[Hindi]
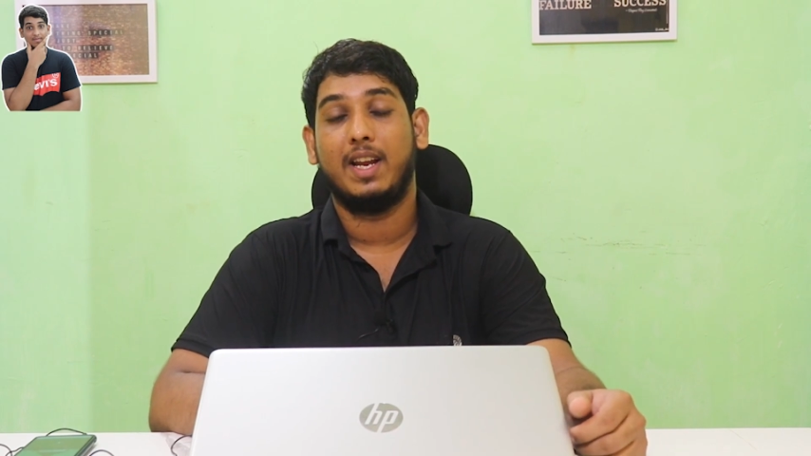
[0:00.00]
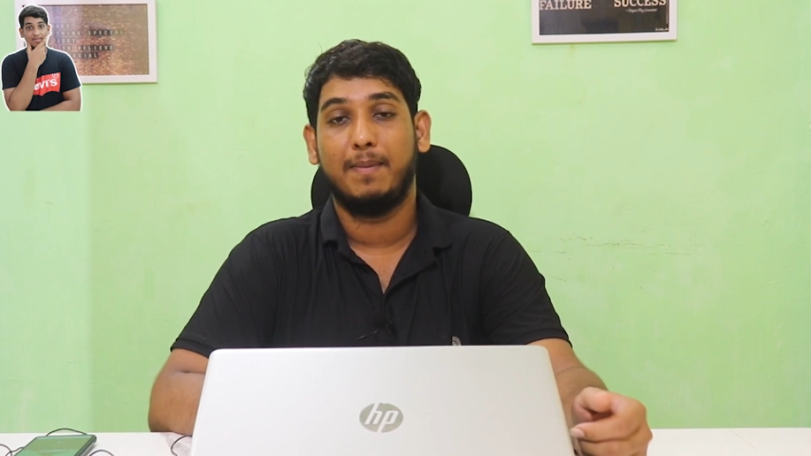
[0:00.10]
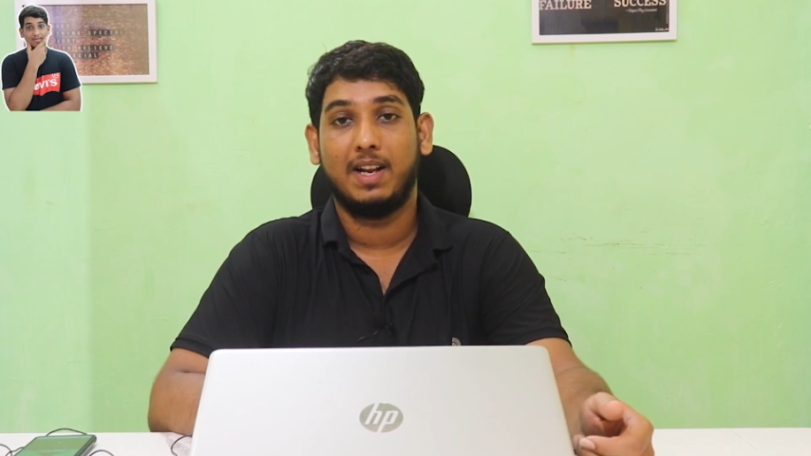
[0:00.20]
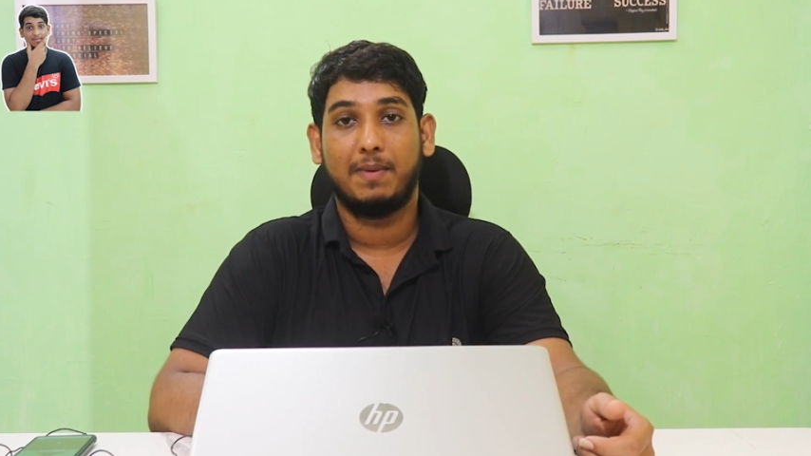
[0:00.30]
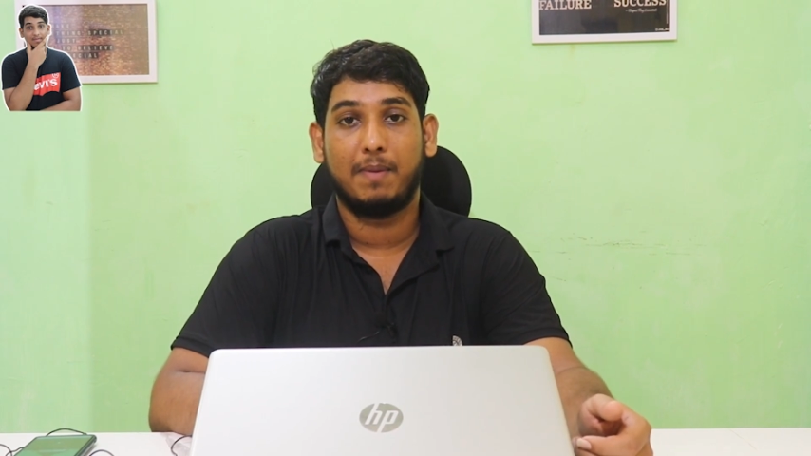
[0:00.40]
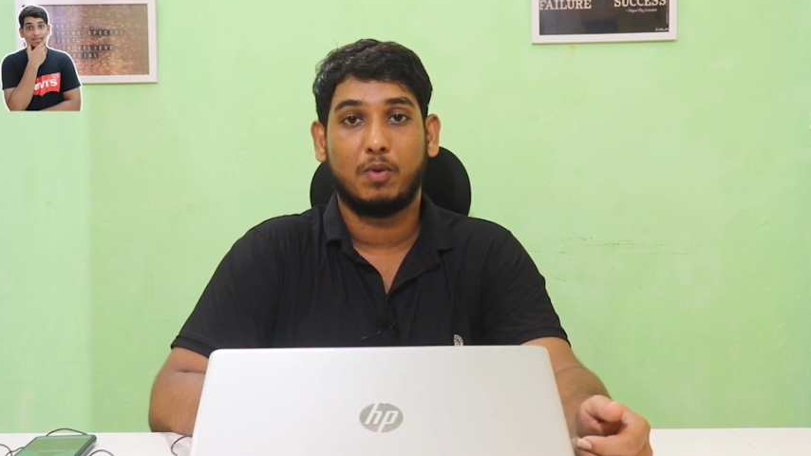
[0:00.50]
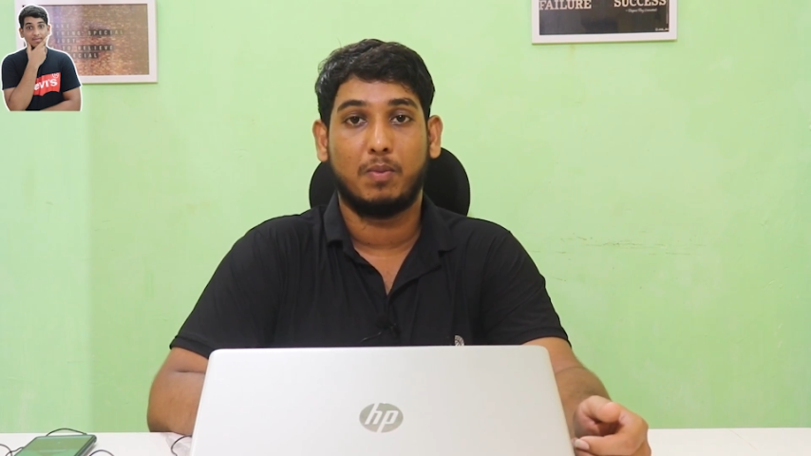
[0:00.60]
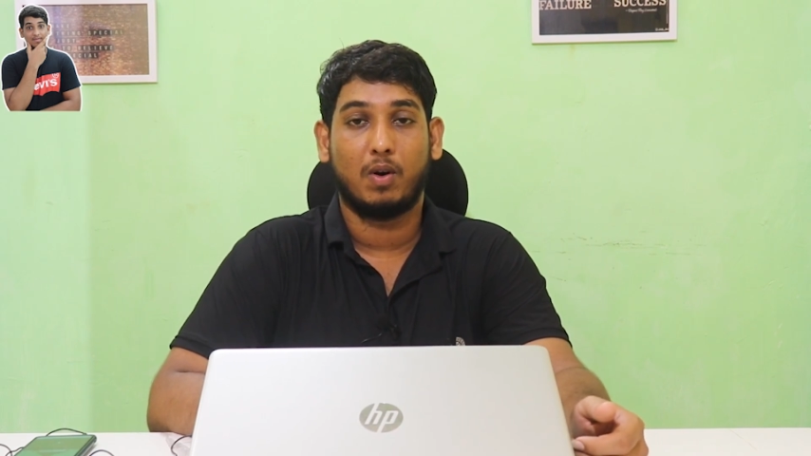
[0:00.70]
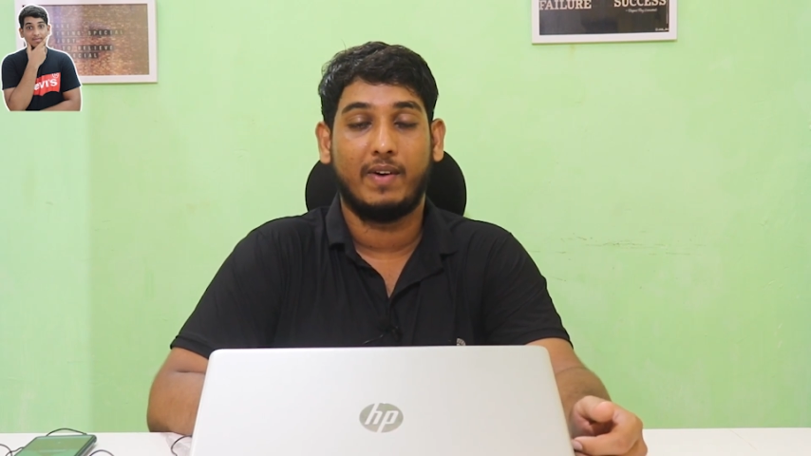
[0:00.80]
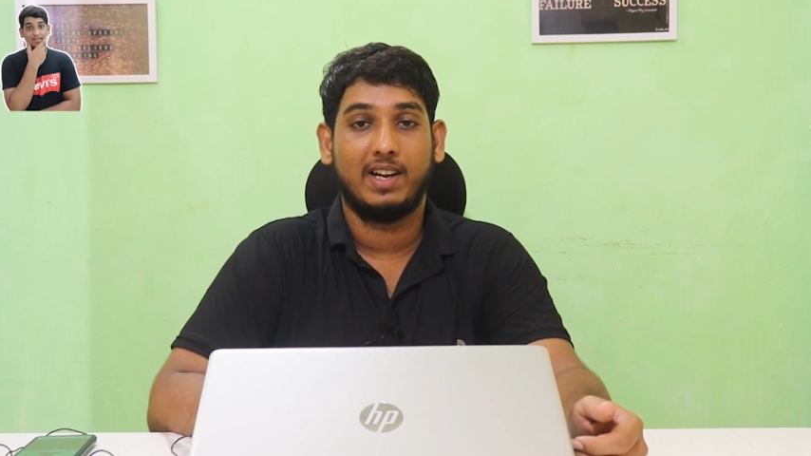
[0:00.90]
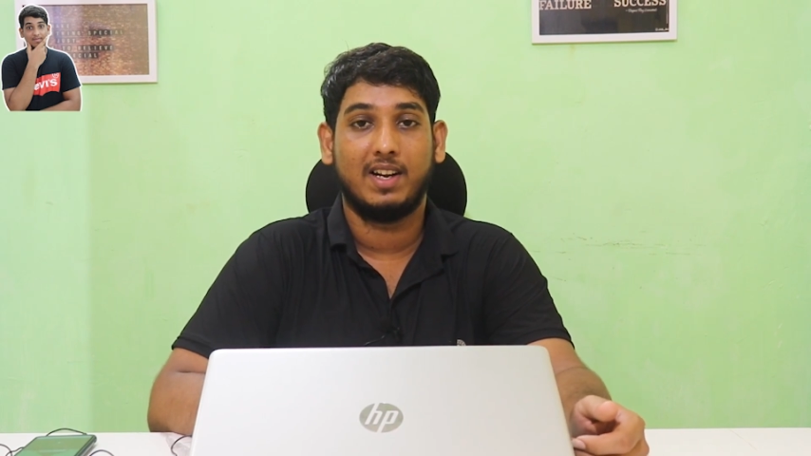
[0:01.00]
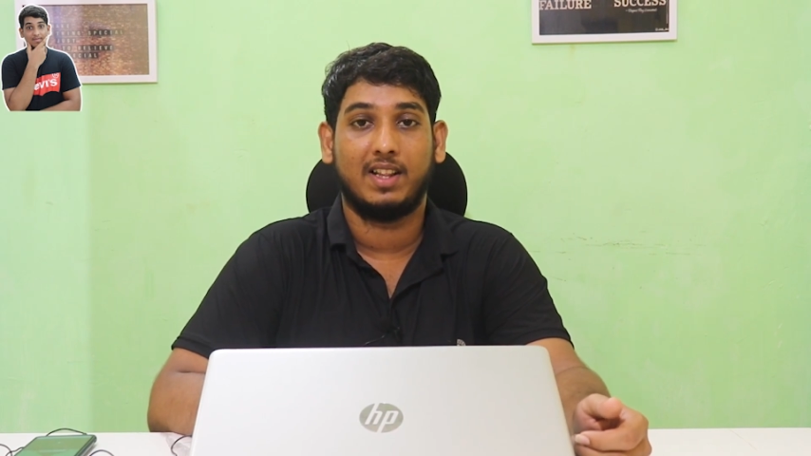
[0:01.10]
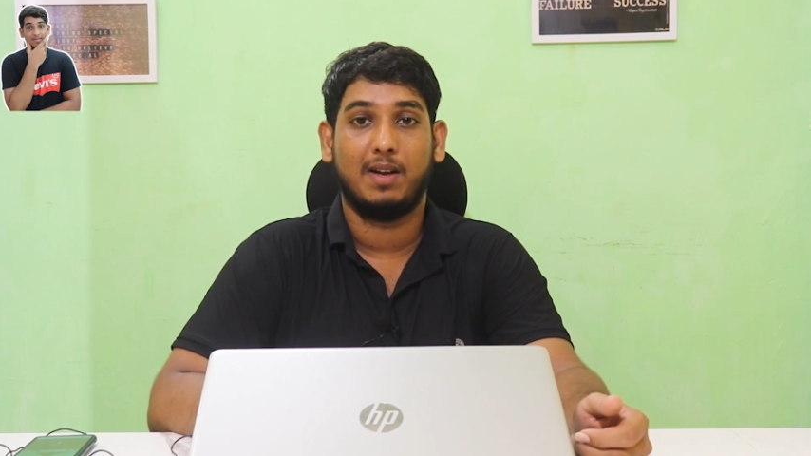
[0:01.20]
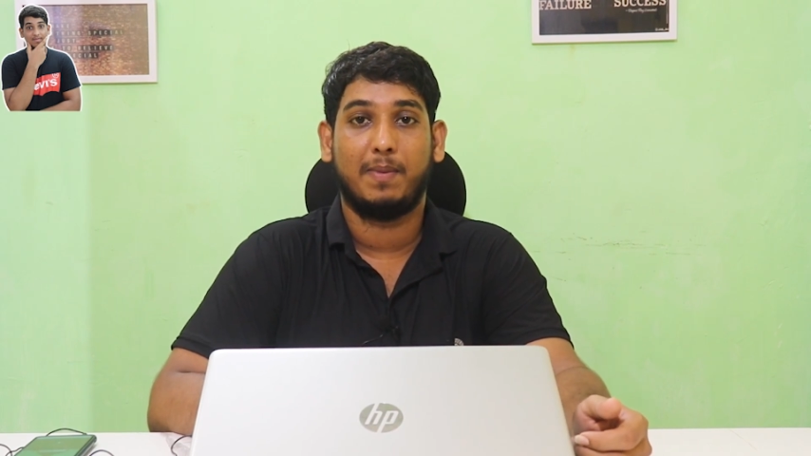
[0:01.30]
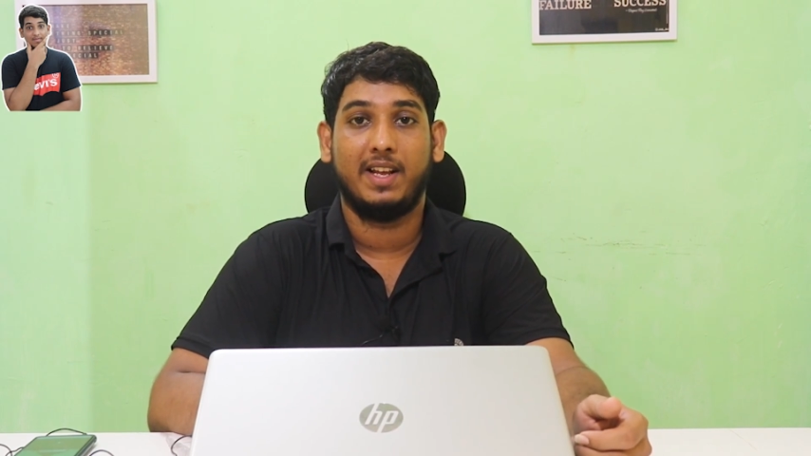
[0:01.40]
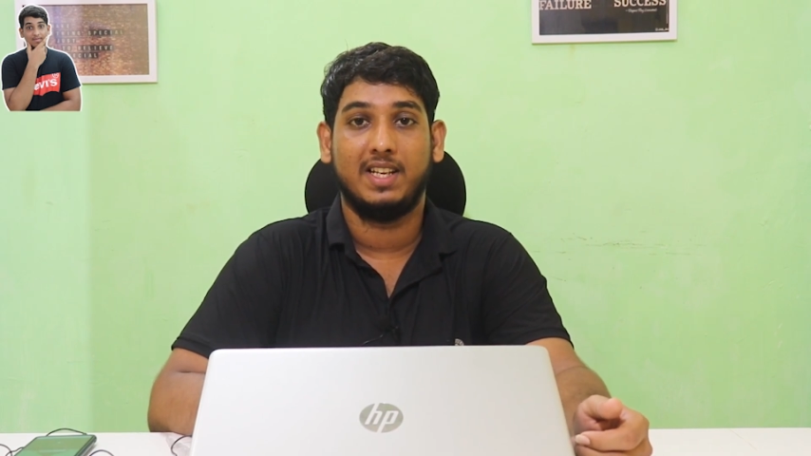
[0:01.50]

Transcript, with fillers: ई आपको प्रोवाइड करना पड़े